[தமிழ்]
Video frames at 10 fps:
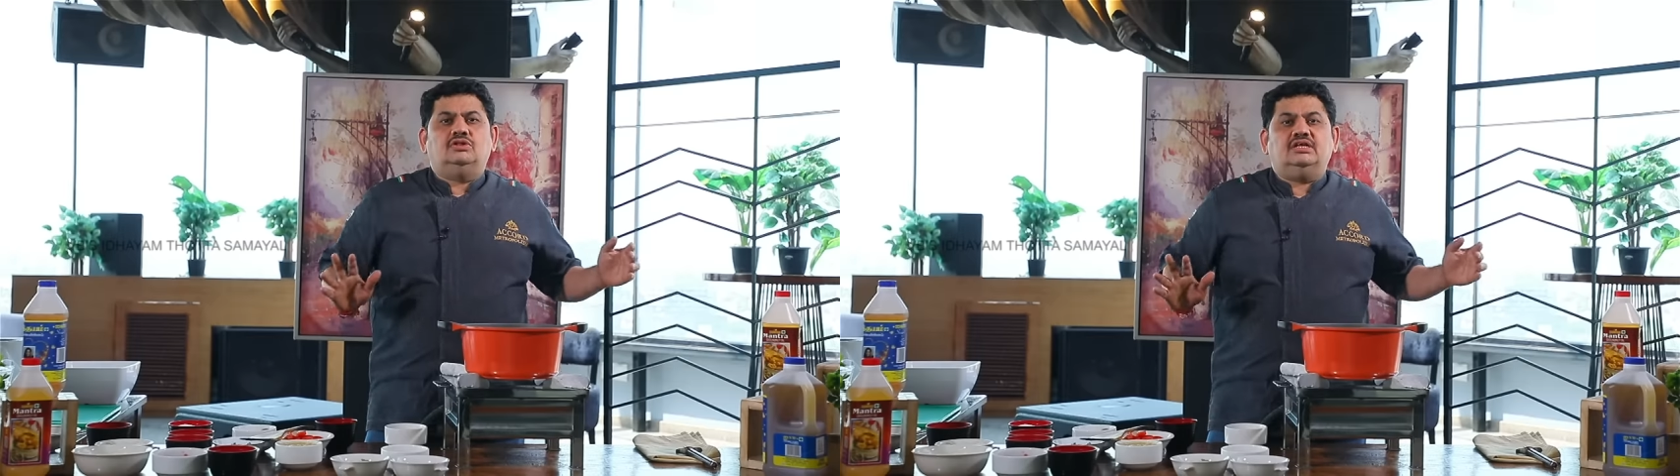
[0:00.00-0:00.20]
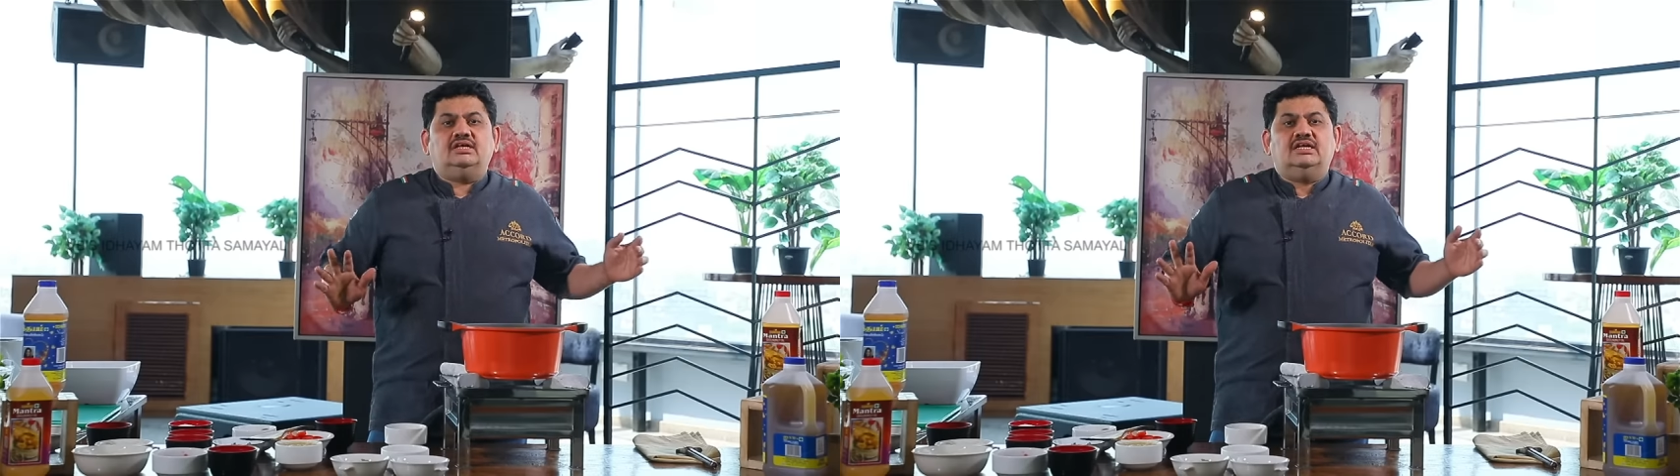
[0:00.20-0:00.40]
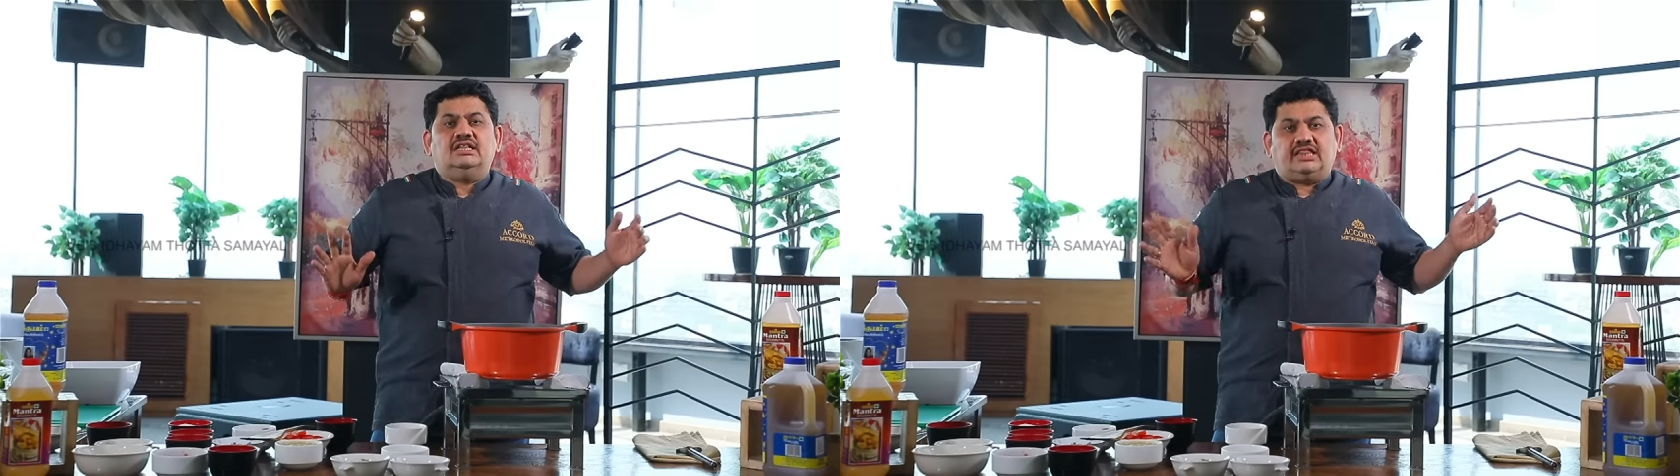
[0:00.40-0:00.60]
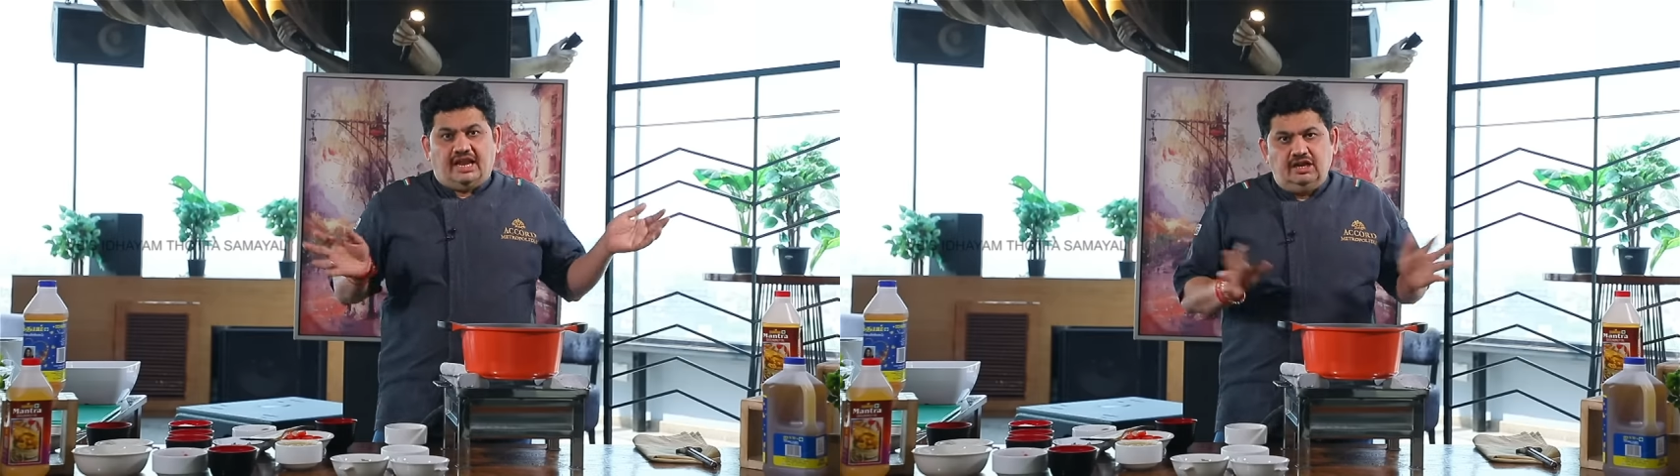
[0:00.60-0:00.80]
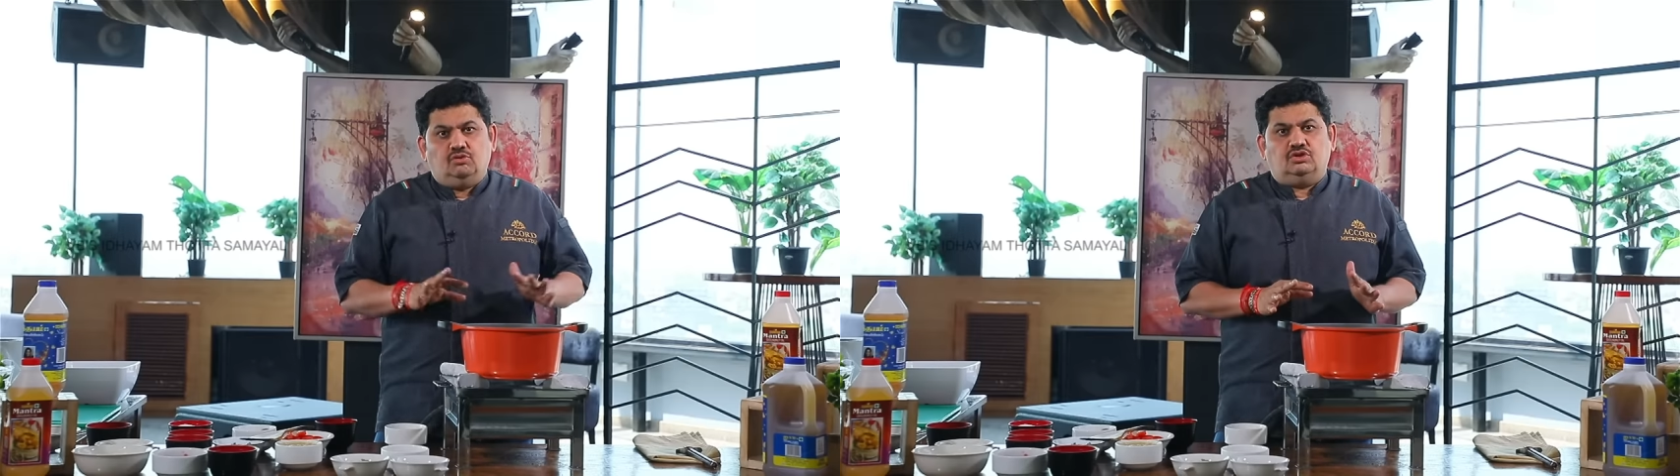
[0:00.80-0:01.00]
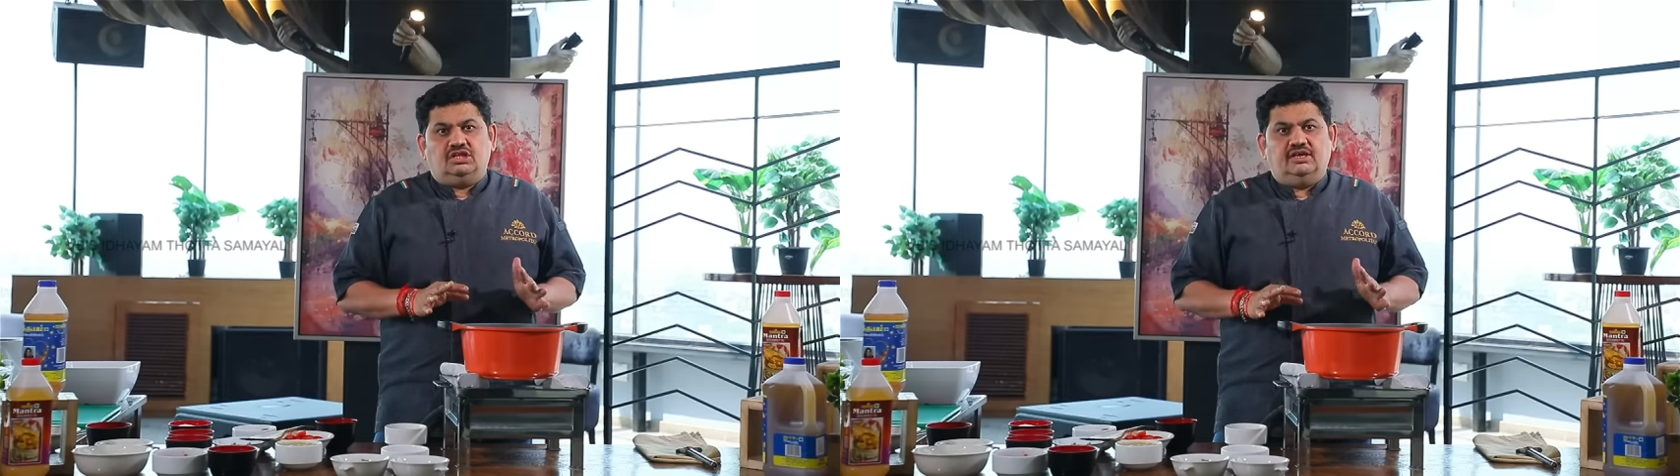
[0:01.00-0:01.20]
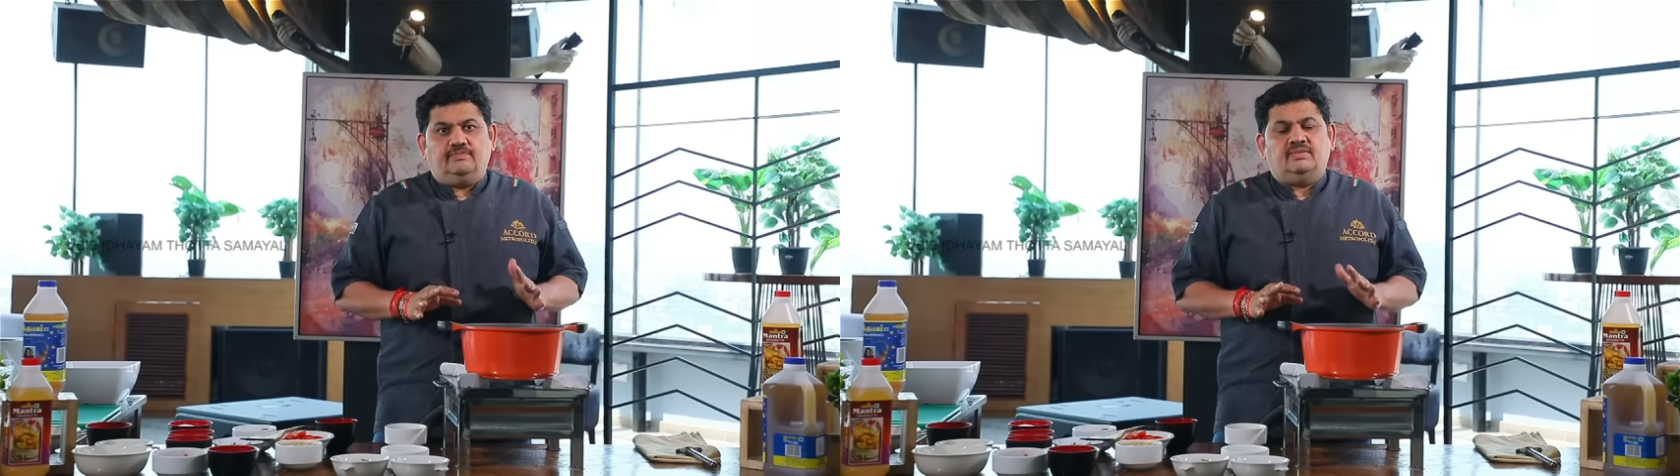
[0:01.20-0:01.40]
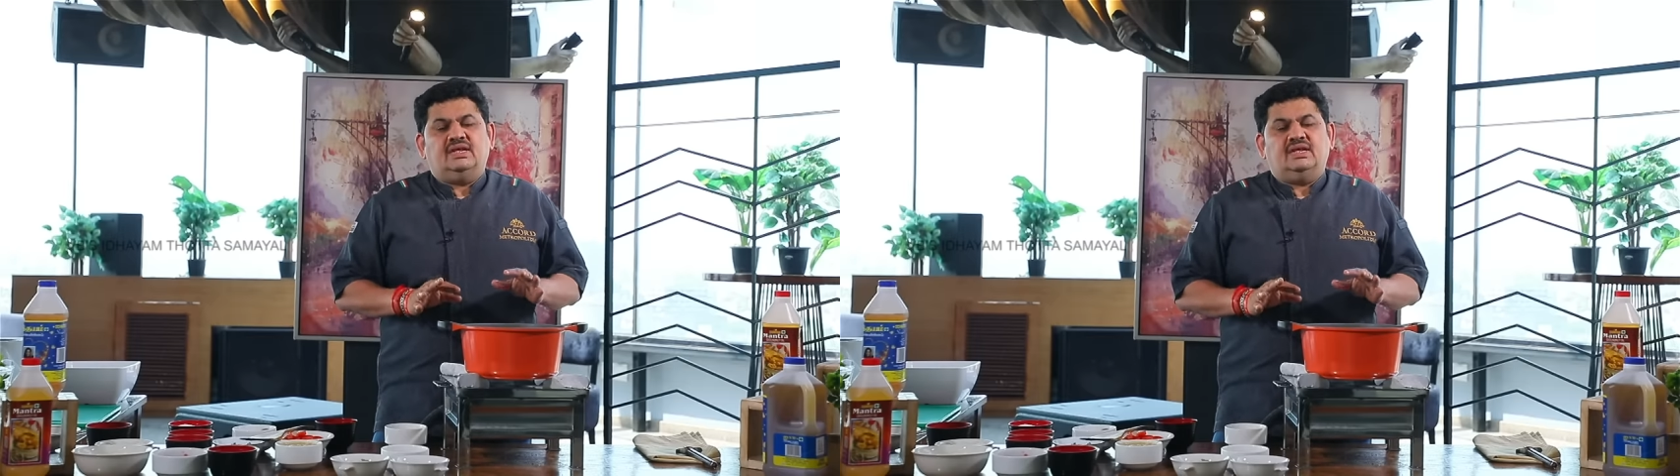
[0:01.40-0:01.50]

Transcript: வந்து தண்ணி ஊற்றி